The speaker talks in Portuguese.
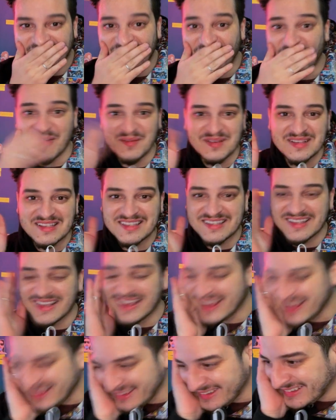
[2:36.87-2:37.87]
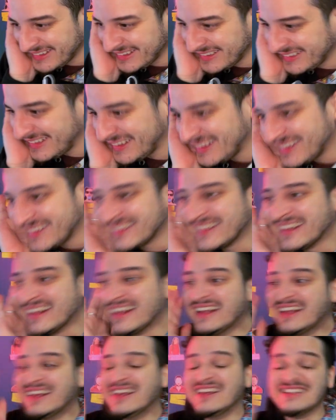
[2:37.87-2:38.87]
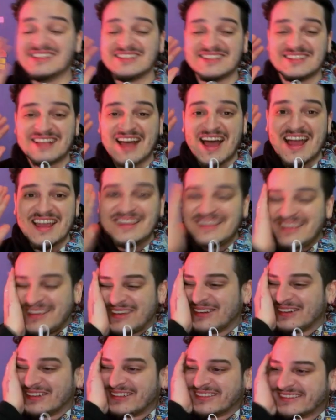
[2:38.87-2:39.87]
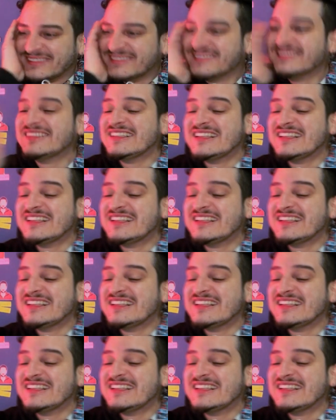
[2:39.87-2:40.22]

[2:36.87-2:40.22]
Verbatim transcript: Como assim? Saiu.